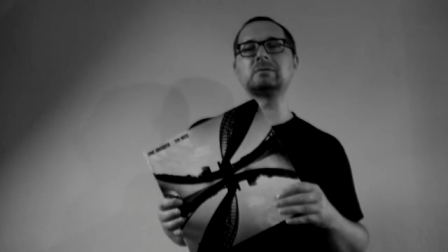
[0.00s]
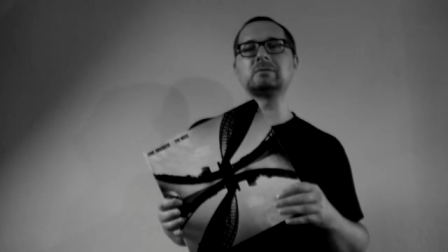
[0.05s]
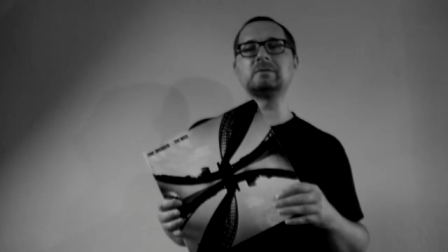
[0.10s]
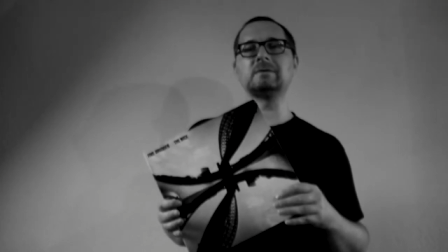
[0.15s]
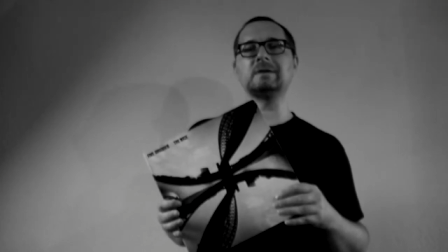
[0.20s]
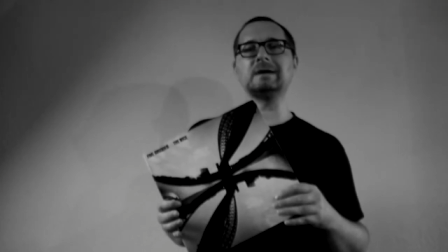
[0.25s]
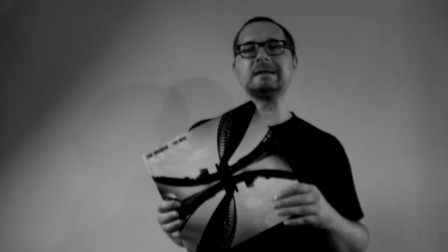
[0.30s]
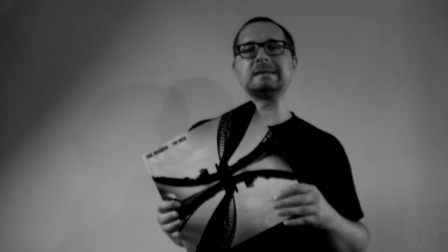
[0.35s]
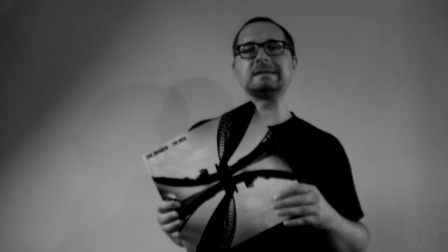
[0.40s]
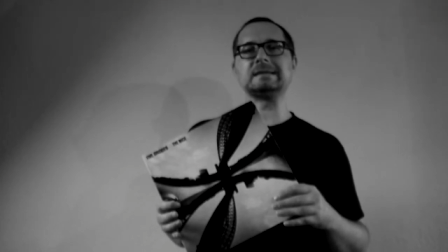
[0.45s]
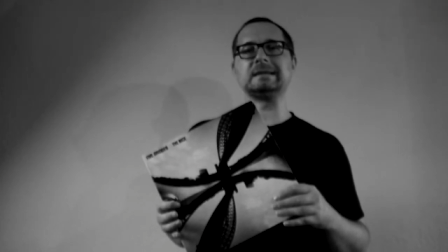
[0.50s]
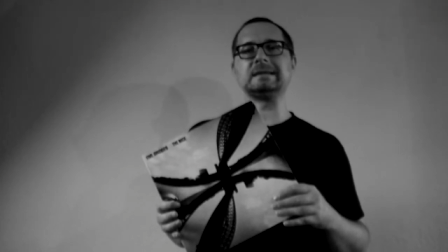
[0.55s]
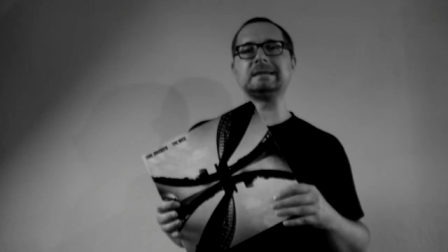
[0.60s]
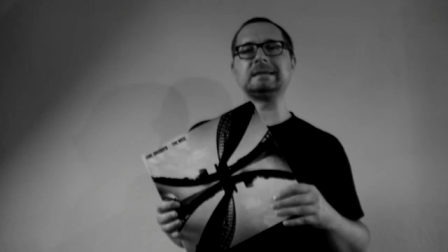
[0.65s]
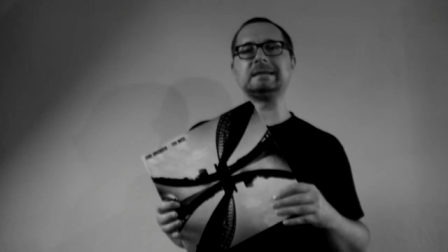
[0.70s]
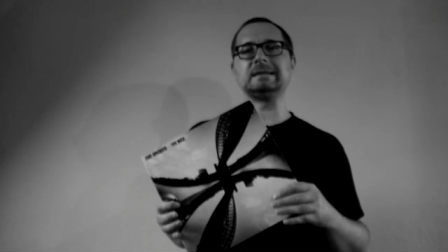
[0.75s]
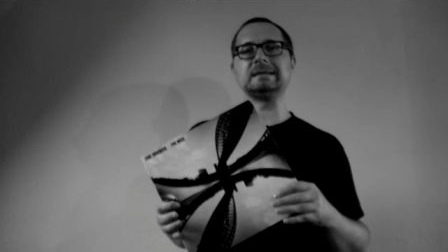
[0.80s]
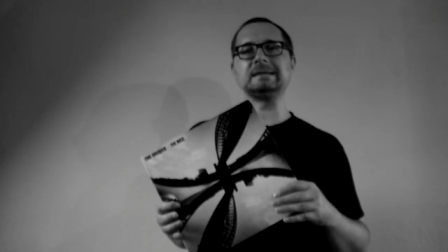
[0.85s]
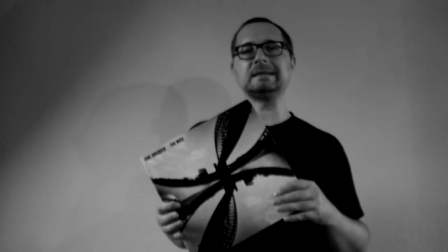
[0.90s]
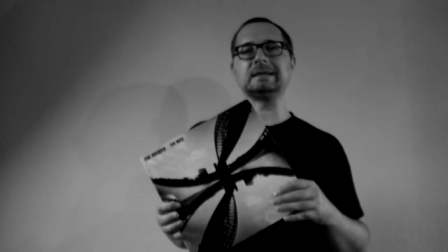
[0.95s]
und Weise
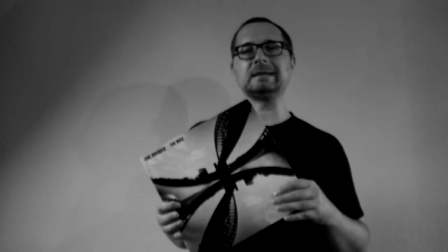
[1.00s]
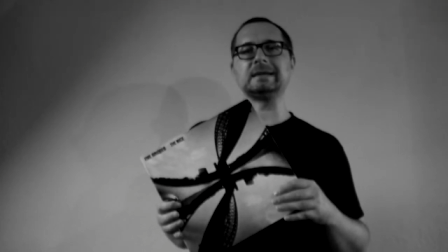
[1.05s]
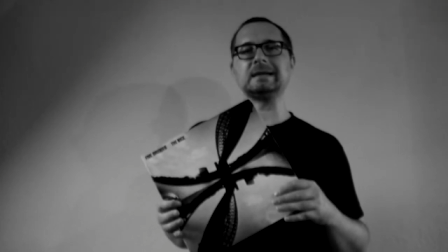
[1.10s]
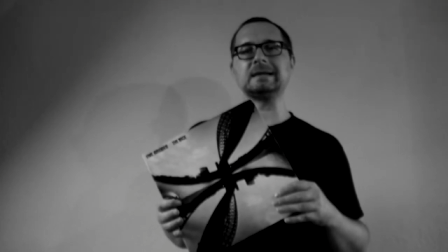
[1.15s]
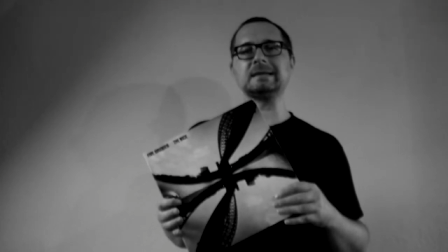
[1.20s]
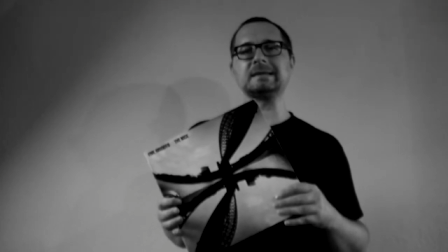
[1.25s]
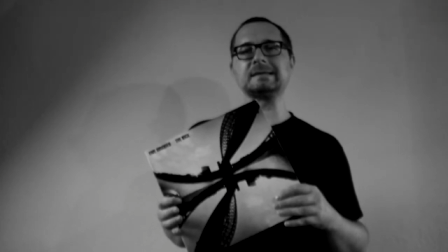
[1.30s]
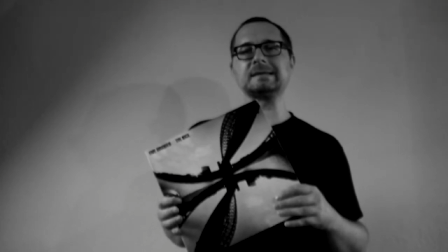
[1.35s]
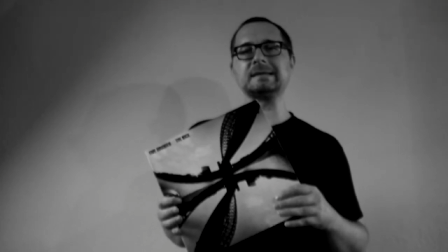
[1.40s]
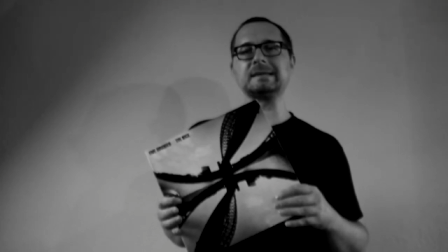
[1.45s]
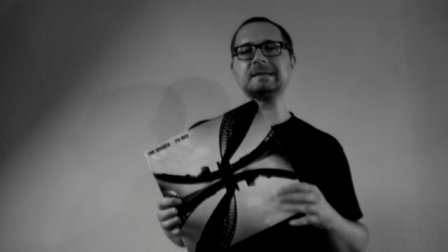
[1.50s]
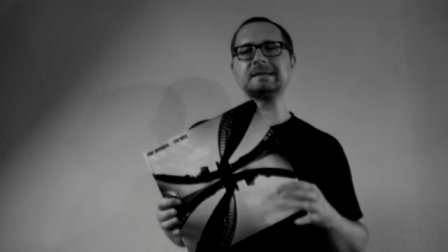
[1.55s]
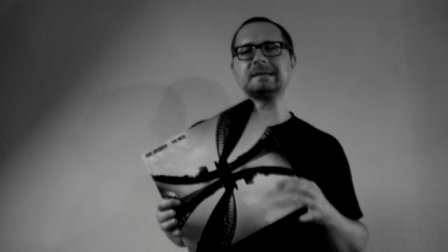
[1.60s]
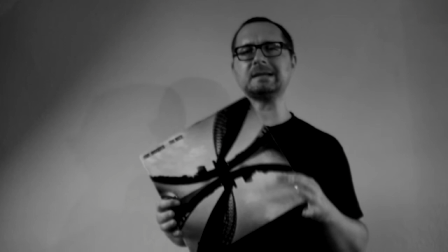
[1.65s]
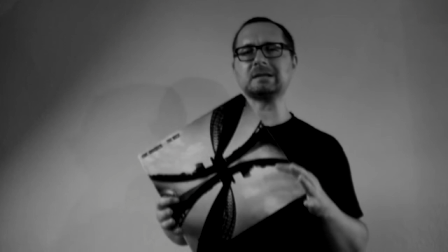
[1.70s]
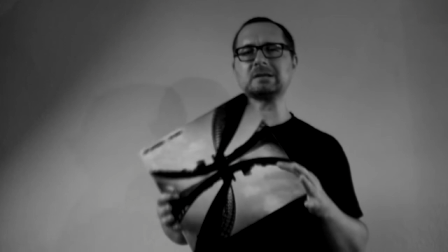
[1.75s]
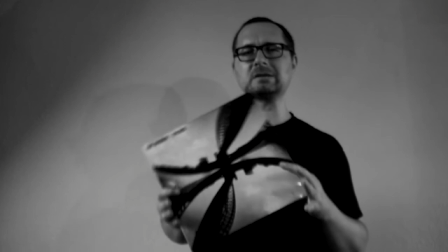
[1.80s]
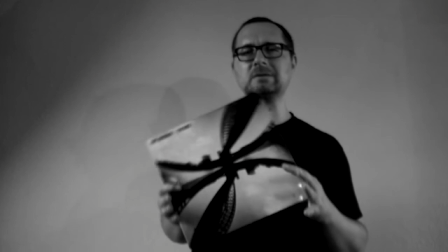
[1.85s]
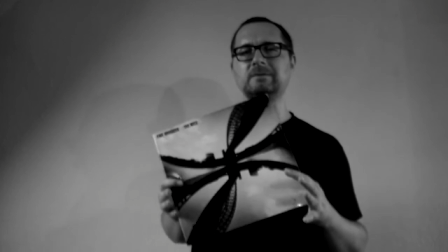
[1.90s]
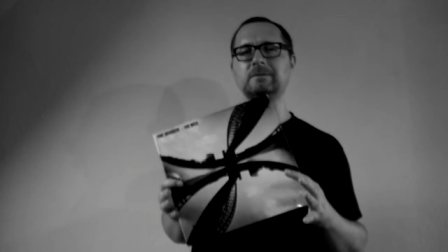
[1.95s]
diese ganze
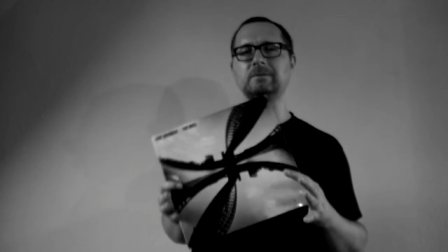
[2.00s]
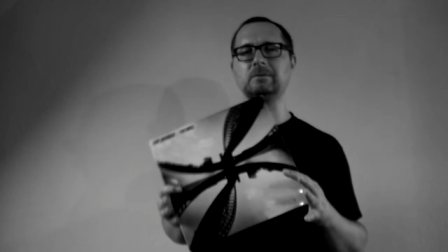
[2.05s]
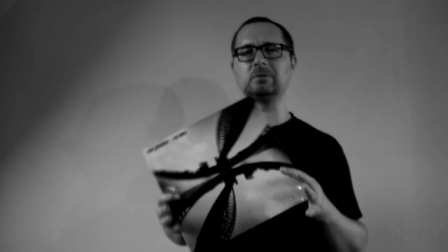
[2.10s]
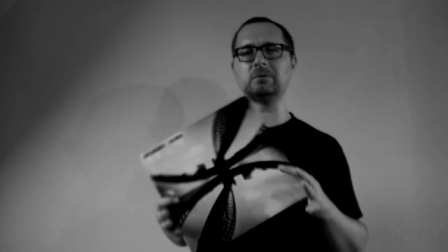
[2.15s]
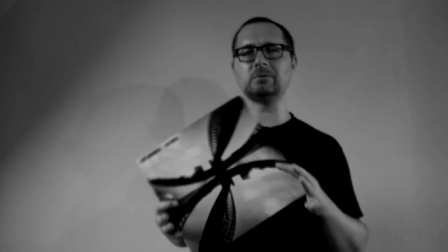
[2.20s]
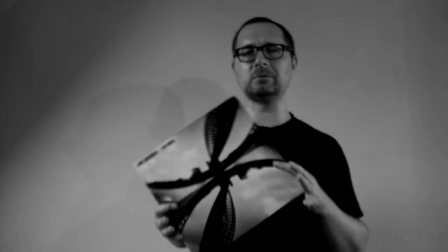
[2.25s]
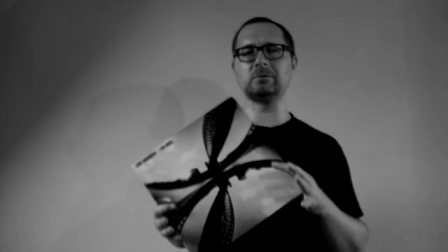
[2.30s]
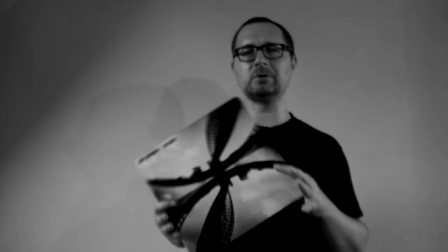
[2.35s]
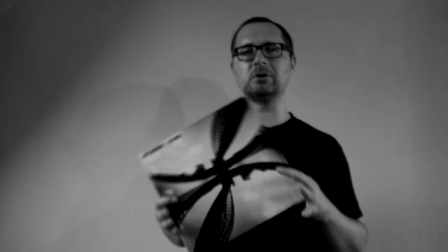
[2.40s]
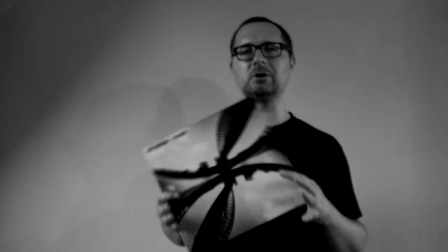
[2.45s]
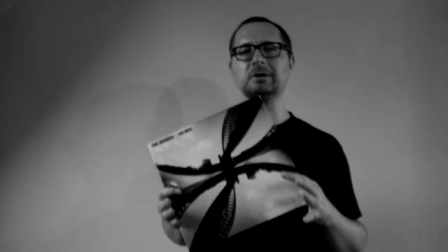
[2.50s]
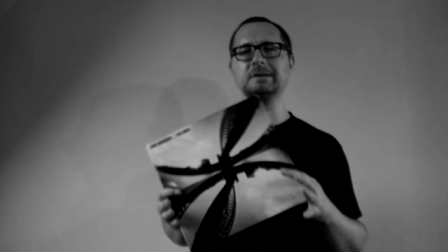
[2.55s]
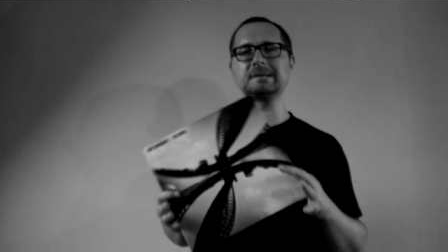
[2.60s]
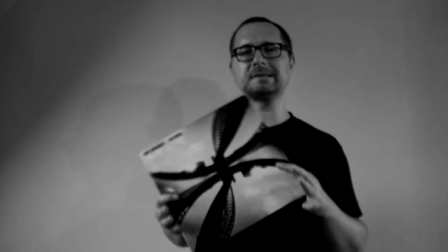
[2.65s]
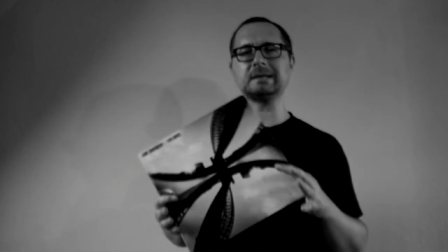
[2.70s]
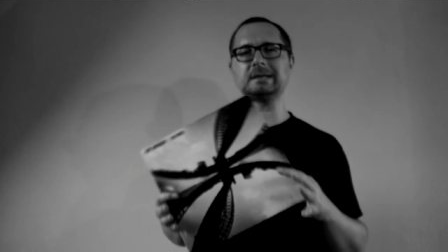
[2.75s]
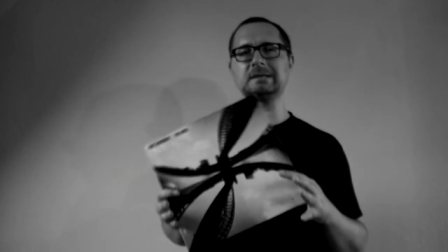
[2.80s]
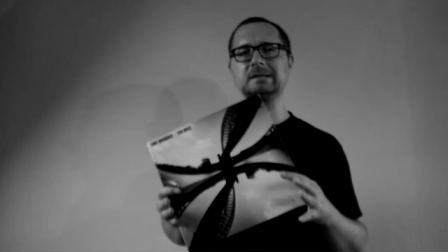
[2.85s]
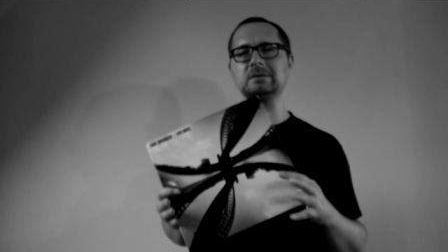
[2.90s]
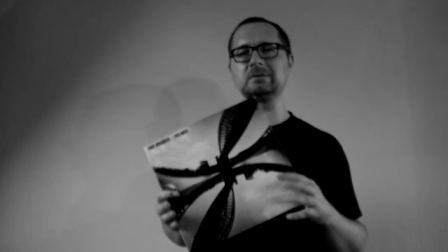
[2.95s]
Saxophon- und
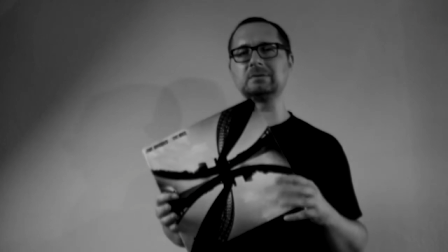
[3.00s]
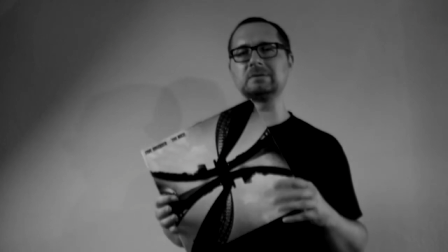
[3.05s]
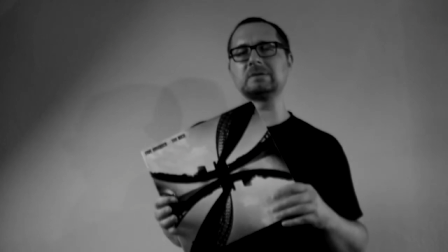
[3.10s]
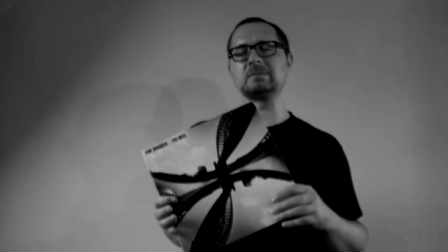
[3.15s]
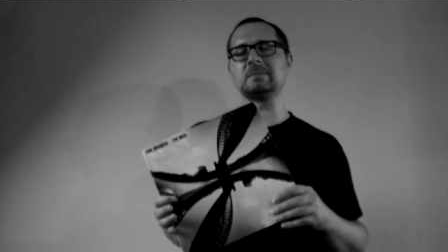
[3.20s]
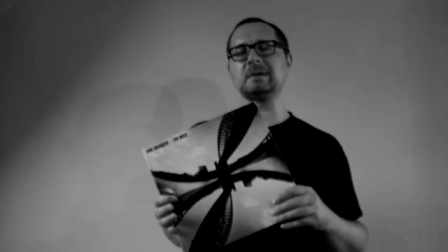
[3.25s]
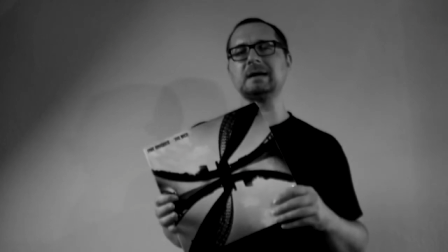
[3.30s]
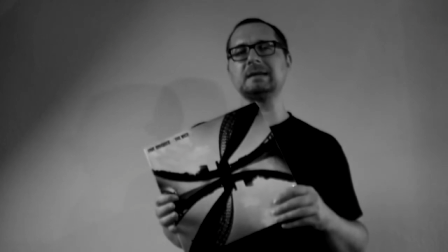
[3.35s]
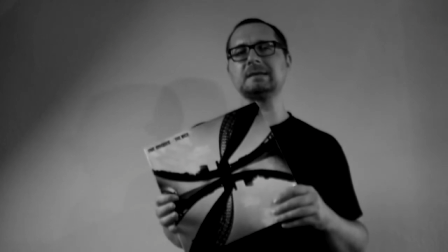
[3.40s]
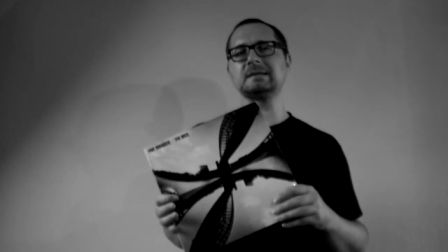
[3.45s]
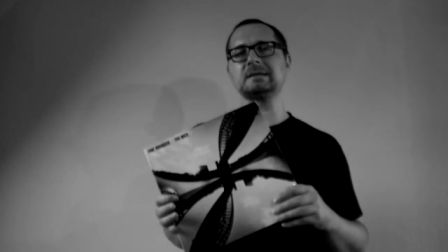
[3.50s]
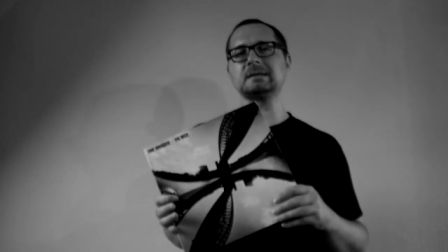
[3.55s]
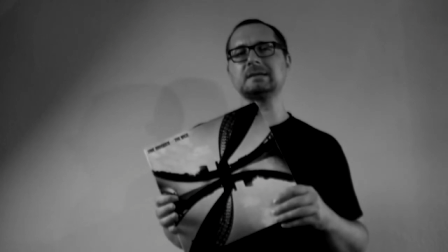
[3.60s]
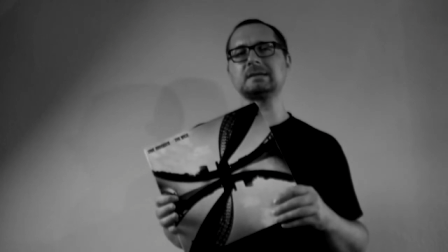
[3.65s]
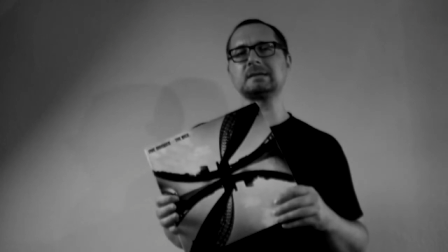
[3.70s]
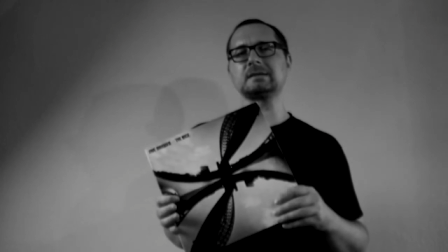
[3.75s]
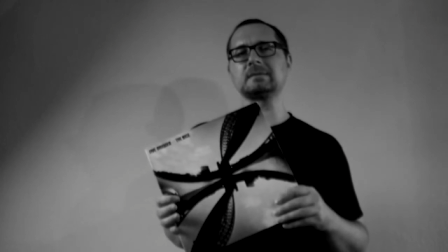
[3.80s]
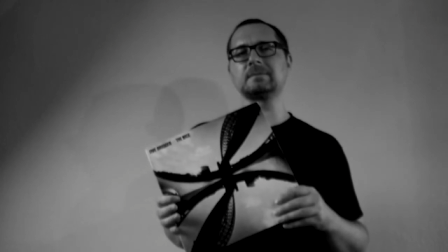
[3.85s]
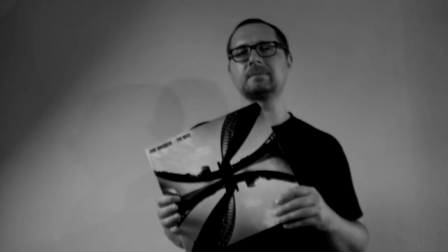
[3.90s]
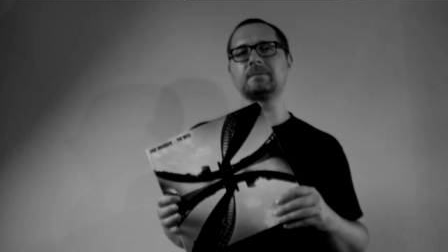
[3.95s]
Hornsektion zum
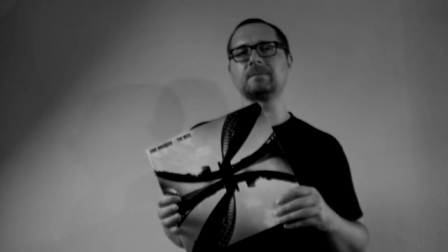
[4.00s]
Einsatz.